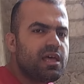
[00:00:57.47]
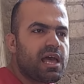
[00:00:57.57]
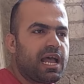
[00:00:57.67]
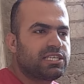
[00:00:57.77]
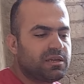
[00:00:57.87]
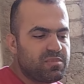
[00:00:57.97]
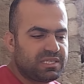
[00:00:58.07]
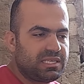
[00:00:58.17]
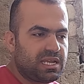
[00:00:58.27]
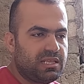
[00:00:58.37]
عشان
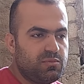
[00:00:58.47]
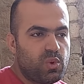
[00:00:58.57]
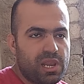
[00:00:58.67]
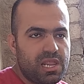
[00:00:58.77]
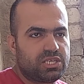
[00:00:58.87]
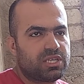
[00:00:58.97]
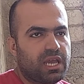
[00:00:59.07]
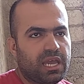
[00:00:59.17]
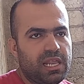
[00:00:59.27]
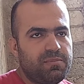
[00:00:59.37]
بس كان المولد
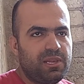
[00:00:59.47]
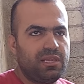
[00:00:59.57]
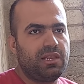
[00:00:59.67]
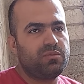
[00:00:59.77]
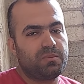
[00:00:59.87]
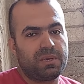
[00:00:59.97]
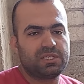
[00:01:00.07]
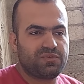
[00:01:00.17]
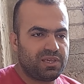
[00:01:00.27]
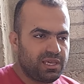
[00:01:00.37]
شغال بالليل وما
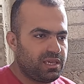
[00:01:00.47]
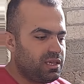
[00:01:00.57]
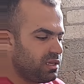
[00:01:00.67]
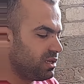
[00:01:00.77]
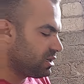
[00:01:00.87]
بيبقاش فيه ايه